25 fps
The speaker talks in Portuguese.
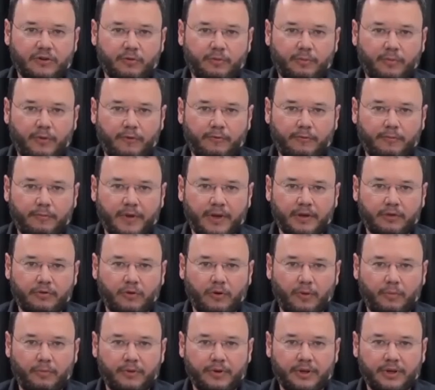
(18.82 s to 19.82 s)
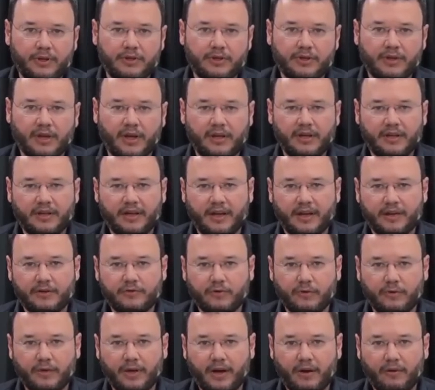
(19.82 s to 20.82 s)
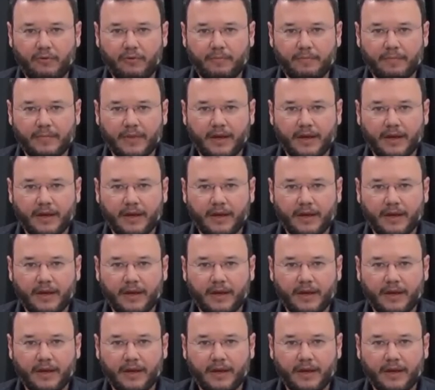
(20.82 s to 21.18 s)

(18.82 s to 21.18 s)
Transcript: do movimento comunista internacional,